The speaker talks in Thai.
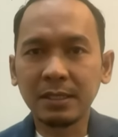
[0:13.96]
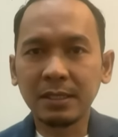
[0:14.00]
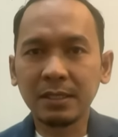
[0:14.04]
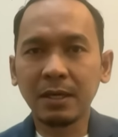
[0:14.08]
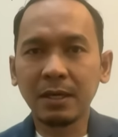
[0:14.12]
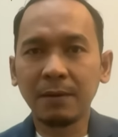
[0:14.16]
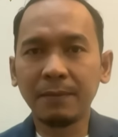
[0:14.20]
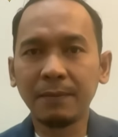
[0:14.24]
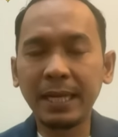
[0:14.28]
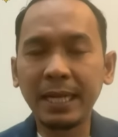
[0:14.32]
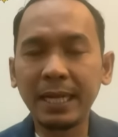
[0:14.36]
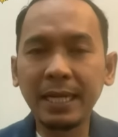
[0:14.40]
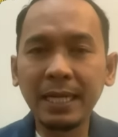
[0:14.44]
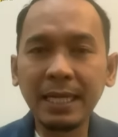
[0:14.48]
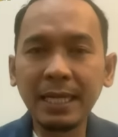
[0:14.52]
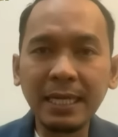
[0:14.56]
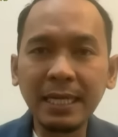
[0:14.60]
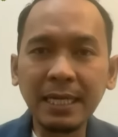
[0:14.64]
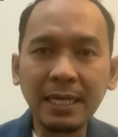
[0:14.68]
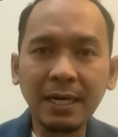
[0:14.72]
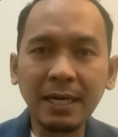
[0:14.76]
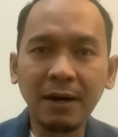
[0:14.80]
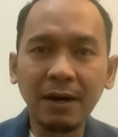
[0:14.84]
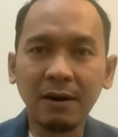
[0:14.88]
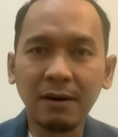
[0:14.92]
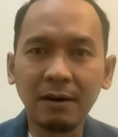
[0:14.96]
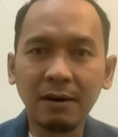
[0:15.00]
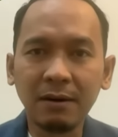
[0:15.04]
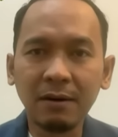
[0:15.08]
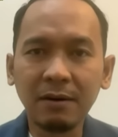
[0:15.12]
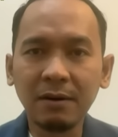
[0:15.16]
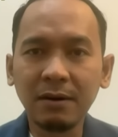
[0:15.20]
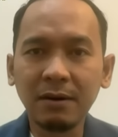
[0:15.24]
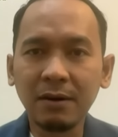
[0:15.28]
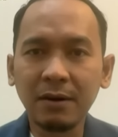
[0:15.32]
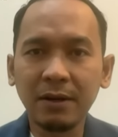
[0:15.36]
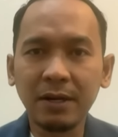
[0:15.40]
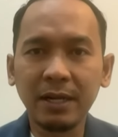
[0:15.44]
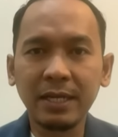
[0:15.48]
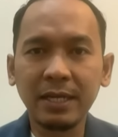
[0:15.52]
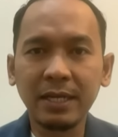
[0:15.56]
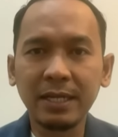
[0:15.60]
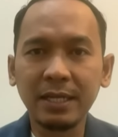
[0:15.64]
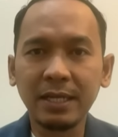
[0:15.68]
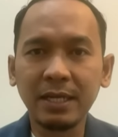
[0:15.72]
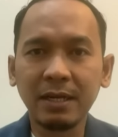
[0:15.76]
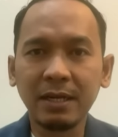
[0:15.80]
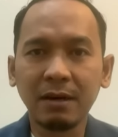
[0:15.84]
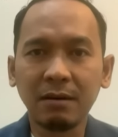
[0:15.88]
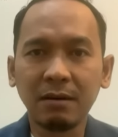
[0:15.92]
ต่อประเด็นเรื่องของกรณี
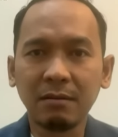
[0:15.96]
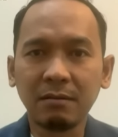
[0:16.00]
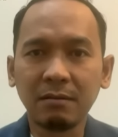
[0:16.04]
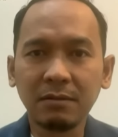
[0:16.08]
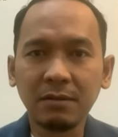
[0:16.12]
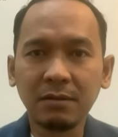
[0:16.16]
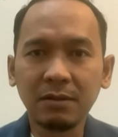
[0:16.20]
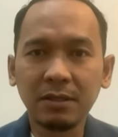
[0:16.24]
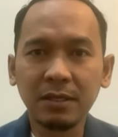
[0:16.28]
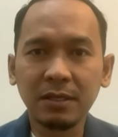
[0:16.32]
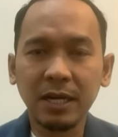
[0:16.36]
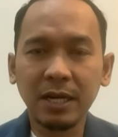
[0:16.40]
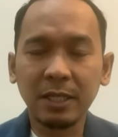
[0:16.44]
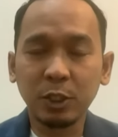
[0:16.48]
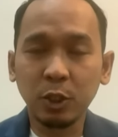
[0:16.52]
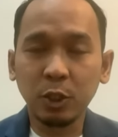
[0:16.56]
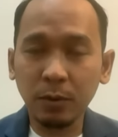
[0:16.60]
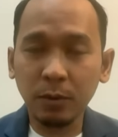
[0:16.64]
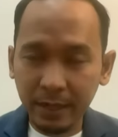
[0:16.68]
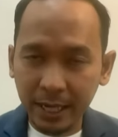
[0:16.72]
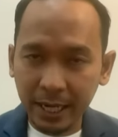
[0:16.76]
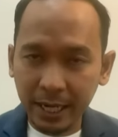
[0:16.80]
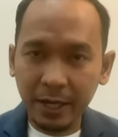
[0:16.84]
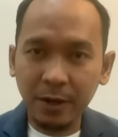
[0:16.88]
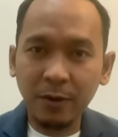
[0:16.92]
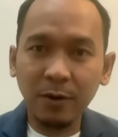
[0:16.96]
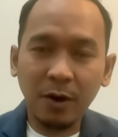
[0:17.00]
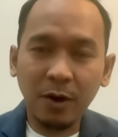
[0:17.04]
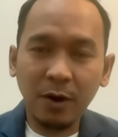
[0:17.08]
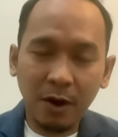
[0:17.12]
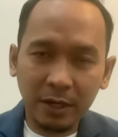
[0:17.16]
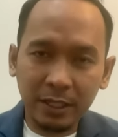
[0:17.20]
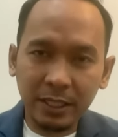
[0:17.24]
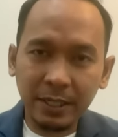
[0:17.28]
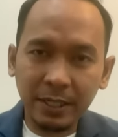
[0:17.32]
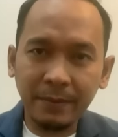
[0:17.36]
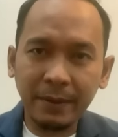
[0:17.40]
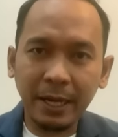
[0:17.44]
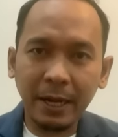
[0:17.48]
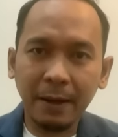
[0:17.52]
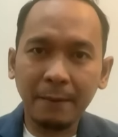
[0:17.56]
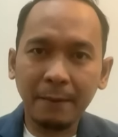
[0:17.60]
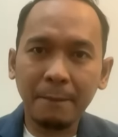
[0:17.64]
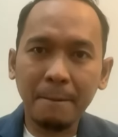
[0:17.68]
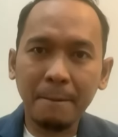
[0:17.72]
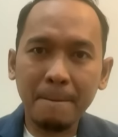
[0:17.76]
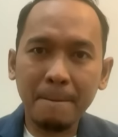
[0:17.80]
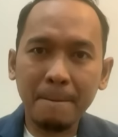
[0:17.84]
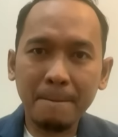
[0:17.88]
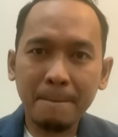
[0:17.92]
ของชุดมลายูก่อนใช่ไหมครับ
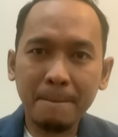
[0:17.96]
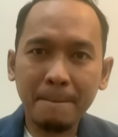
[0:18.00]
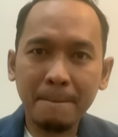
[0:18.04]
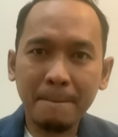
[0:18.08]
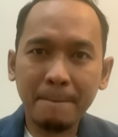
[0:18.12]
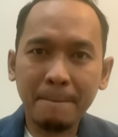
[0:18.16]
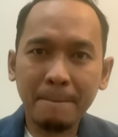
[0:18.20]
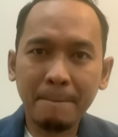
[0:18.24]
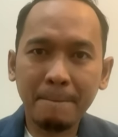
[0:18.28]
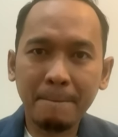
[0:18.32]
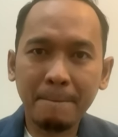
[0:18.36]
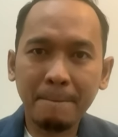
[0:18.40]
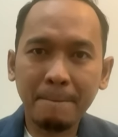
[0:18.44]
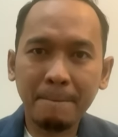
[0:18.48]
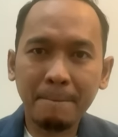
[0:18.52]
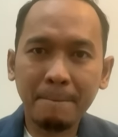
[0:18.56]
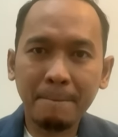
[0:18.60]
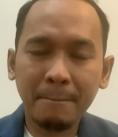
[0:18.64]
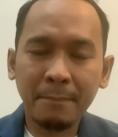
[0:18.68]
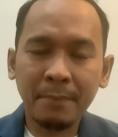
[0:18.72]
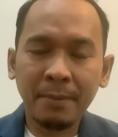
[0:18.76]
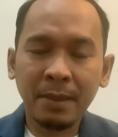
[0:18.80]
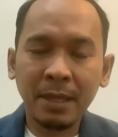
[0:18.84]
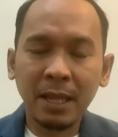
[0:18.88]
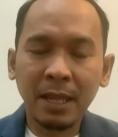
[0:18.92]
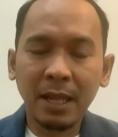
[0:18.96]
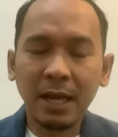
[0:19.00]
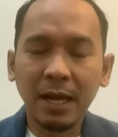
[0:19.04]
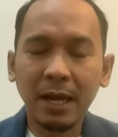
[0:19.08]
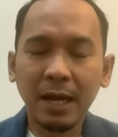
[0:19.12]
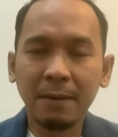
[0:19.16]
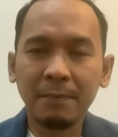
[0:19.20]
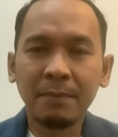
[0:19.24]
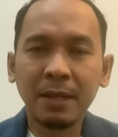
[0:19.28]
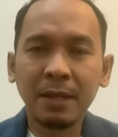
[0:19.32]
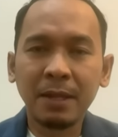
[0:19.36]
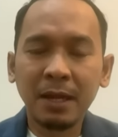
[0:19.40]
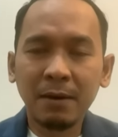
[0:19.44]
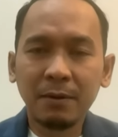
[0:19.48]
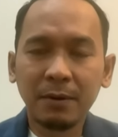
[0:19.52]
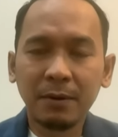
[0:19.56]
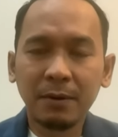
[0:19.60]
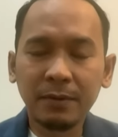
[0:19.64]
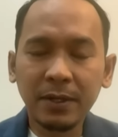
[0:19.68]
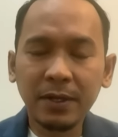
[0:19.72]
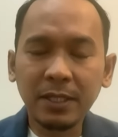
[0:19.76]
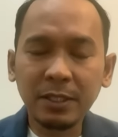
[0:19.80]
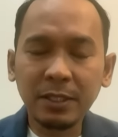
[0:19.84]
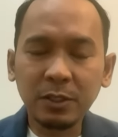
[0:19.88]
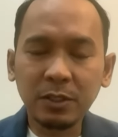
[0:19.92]
ครับครับผม
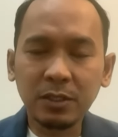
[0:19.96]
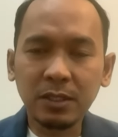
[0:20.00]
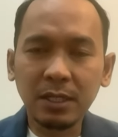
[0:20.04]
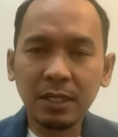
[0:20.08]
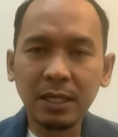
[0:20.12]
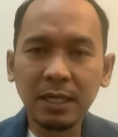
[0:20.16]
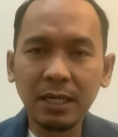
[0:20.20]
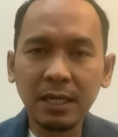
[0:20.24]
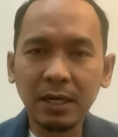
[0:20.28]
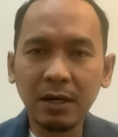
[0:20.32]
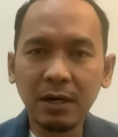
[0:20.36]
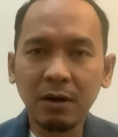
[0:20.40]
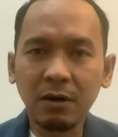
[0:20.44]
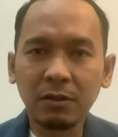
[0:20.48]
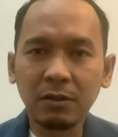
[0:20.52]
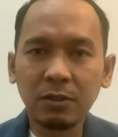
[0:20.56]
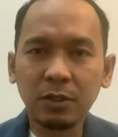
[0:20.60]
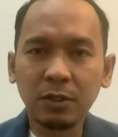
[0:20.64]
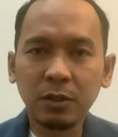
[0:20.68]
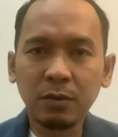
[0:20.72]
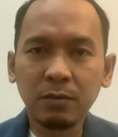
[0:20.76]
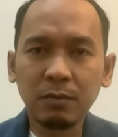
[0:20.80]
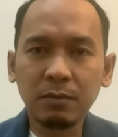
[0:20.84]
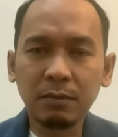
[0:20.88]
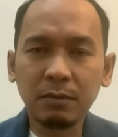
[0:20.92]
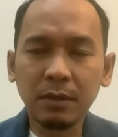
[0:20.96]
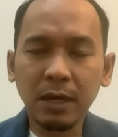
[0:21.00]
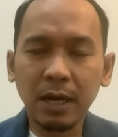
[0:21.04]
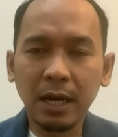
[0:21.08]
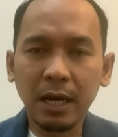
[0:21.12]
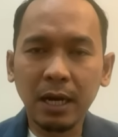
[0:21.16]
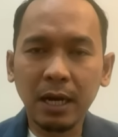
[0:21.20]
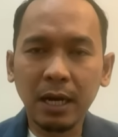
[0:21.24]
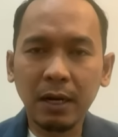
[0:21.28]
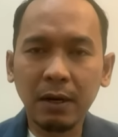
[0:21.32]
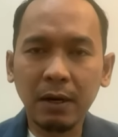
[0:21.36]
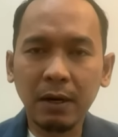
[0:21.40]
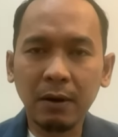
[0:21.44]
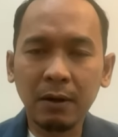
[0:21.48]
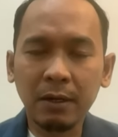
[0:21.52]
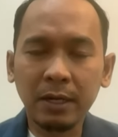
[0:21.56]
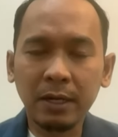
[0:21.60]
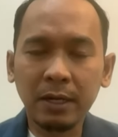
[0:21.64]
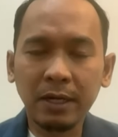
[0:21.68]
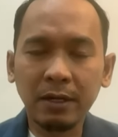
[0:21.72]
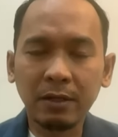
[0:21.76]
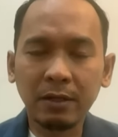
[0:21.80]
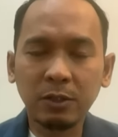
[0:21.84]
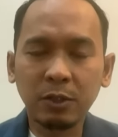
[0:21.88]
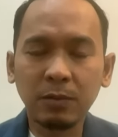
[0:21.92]
คิดว่าเรื่องของชุดกร
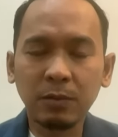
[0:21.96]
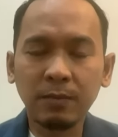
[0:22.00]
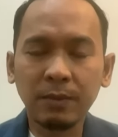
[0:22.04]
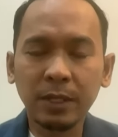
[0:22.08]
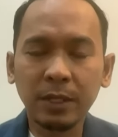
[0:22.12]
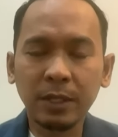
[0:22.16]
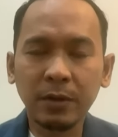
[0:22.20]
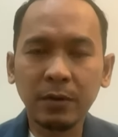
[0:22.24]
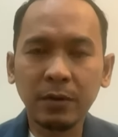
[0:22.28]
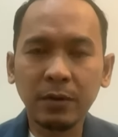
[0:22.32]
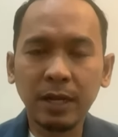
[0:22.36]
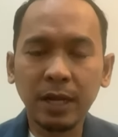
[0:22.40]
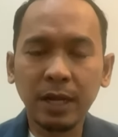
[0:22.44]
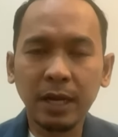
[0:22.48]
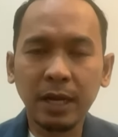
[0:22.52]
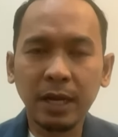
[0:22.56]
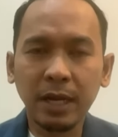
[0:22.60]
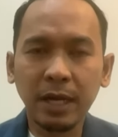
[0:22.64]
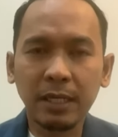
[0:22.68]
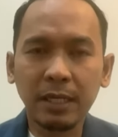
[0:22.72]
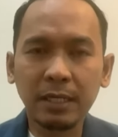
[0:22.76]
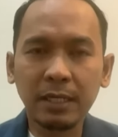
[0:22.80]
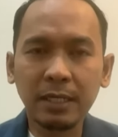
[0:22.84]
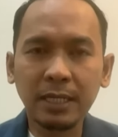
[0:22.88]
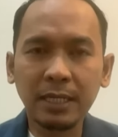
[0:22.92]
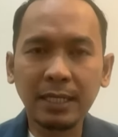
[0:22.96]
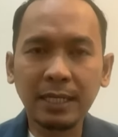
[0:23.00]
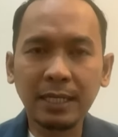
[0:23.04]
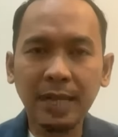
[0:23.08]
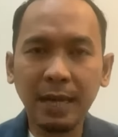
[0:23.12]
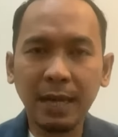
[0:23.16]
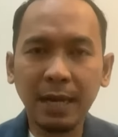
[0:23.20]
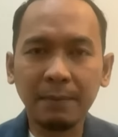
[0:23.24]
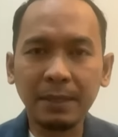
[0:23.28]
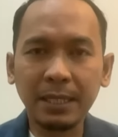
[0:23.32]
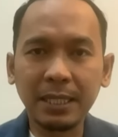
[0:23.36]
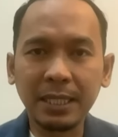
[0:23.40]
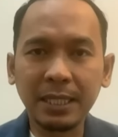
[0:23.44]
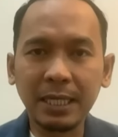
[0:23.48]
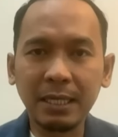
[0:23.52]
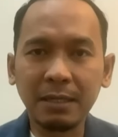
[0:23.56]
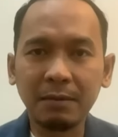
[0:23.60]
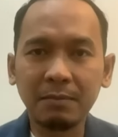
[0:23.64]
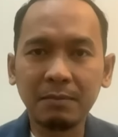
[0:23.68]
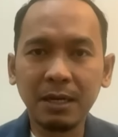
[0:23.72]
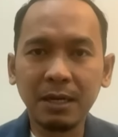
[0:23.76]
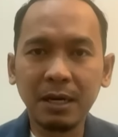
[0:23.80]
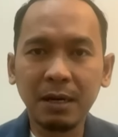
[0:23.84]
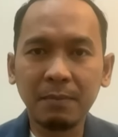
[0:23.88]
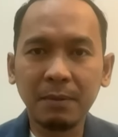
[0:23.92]
ณีของชุดมลายูเนี่ยเนื่องจากมันเกิด
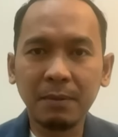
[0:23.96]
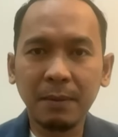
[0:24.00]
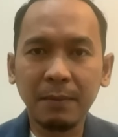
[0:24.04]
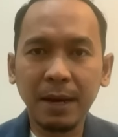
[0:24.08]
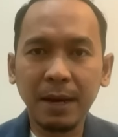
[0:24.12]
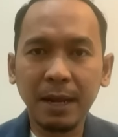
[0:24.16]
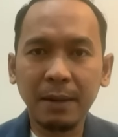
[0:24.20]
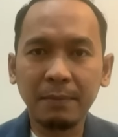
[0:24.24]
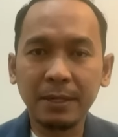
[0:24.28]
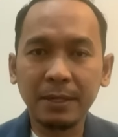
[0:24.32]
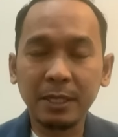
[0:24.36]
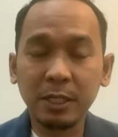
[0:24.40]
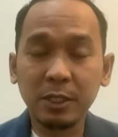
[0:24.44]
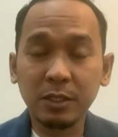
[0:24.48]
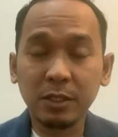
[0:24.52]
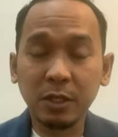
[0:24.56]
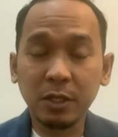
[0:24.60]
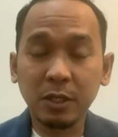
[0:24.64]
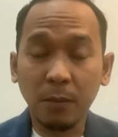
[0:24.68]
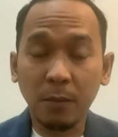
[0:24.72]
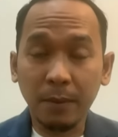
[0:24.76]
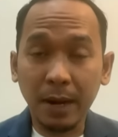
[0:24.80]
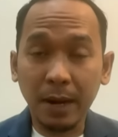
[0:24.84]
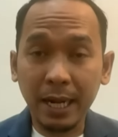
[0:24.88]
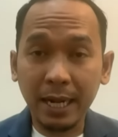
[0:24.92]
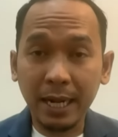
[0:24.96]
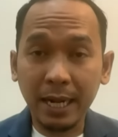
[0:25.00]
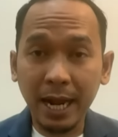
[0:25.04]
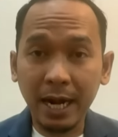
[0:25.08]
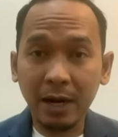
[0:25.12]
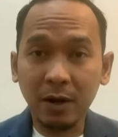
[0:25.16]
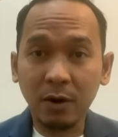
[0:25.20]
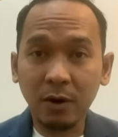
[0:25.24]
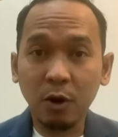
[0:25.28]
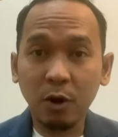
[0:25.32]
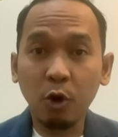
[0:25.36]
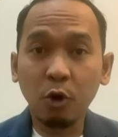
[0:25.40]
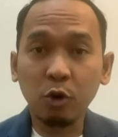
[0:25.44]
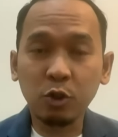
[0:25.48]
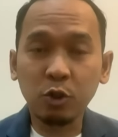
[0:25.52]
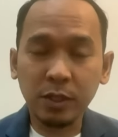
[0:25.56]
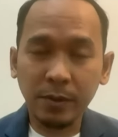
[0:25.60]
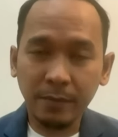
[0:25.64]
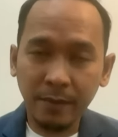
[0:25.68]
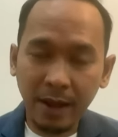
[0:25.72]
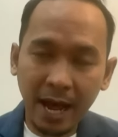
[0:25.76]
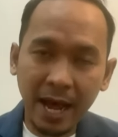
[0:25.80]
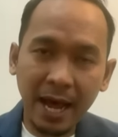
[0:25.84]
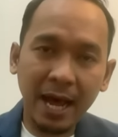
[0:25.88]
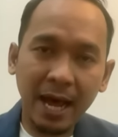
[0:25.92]
เมื่อประมาณปีสองพันห้าร้อยหกสิ
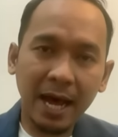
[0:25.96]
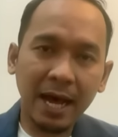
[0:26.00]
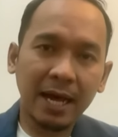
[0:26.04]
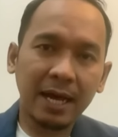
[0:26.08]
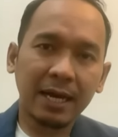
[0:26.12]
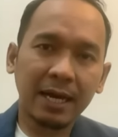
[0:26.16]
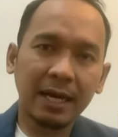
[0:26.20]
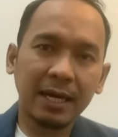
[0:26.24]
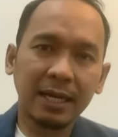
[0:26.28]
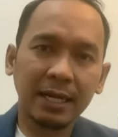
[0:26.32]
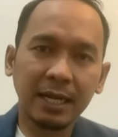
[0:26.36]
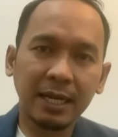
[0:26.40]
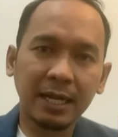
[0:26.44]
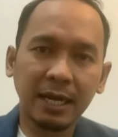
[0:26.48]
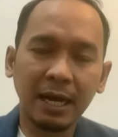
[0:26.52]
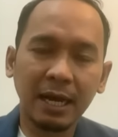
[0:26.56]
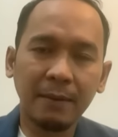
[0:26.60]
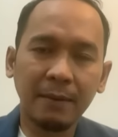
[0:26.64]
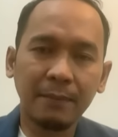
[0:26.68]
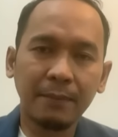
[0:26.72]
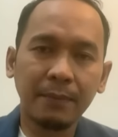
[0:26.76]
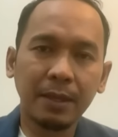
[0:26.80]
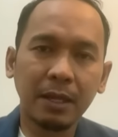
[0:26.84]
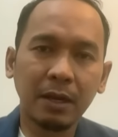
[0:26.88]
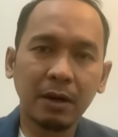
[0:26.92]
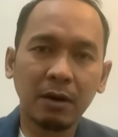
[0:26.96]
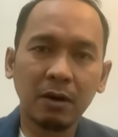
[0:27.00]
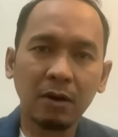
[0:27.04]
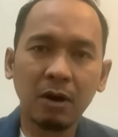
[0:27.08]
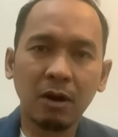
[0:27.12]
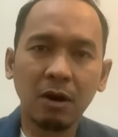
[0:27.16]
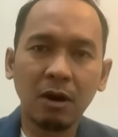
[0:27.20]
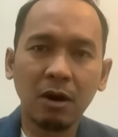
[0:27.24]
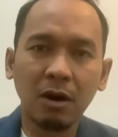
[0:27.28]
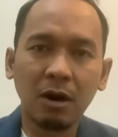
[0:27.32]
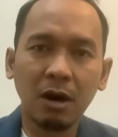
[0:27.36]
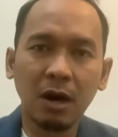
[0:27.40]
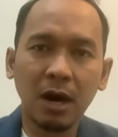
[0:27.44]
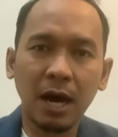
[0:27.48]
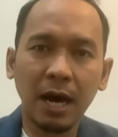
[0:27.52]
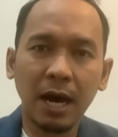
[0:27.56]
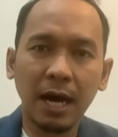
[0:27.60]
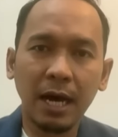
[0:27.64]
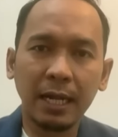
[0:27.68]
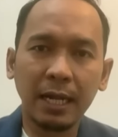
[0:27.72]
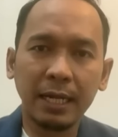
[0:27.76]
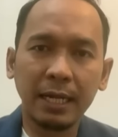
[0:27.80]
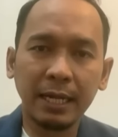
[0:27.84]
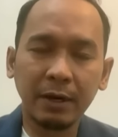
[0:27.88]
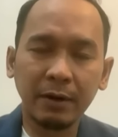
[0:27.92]
บห้านะครับแล้วก็
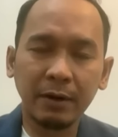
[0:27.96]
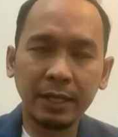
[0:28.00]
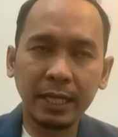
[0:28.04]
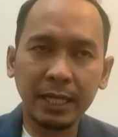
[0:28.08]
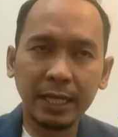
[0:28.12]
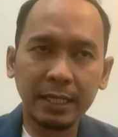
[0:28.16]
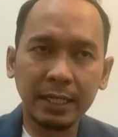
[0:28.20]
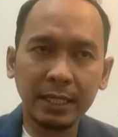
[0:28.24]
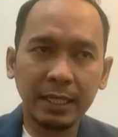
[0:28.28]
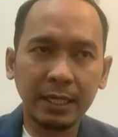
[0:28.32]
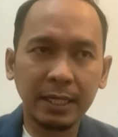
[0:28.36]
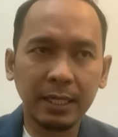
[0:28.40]
เดี๋ยวอีก